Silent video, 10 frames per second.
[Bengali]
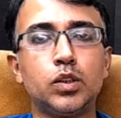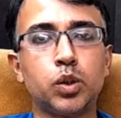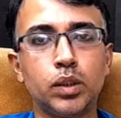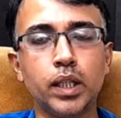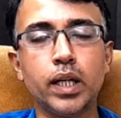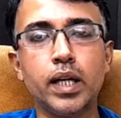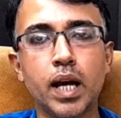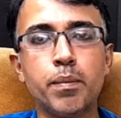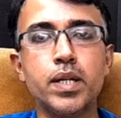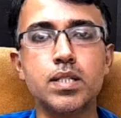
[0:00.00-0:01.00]
সত্যিকারের
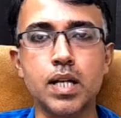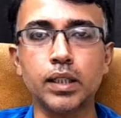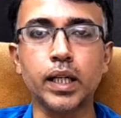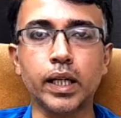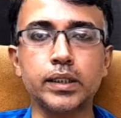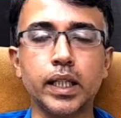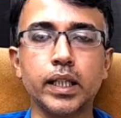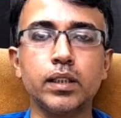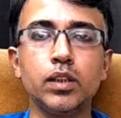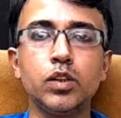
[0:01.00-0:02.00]
ডায়াবেটিস না থাকে
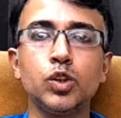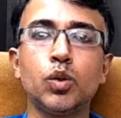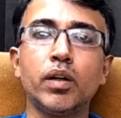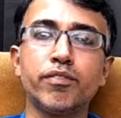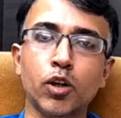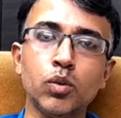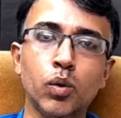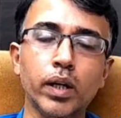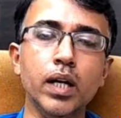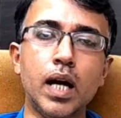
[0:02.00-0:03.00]
সেক্ষেত্রে কিন্তু সুগার ফল
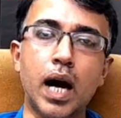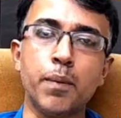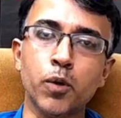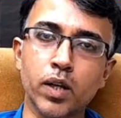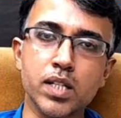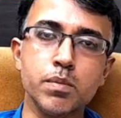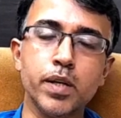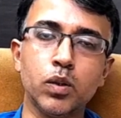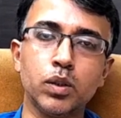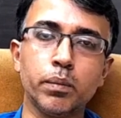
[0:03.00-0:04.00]
করে
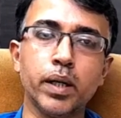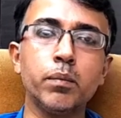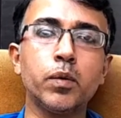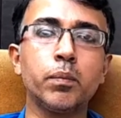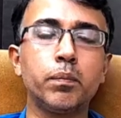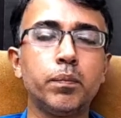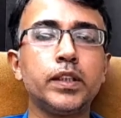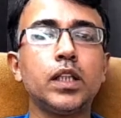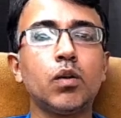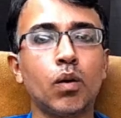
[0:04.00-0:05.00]
হাইপোগ্লাসমিয়া হতে পারে এবং
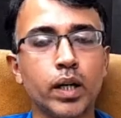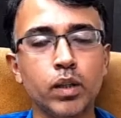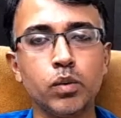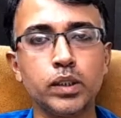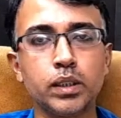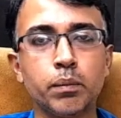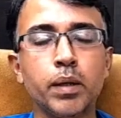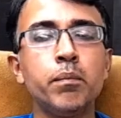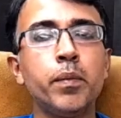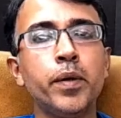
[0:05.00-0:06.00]
পেশেন্ট অজ্ঞান হয়ে যেতে
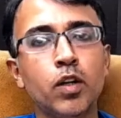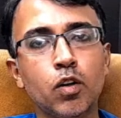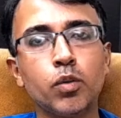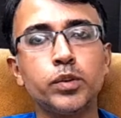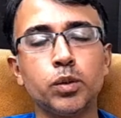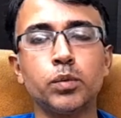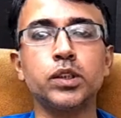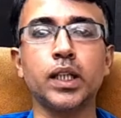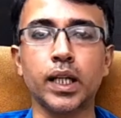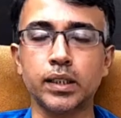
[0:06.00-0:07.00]
পারে বিভিন্ন রকমের
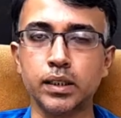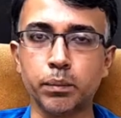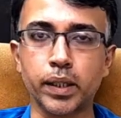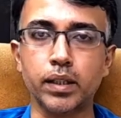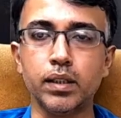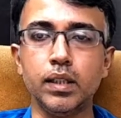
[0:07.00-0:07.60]
সমস্যা দেখা দিতে পারে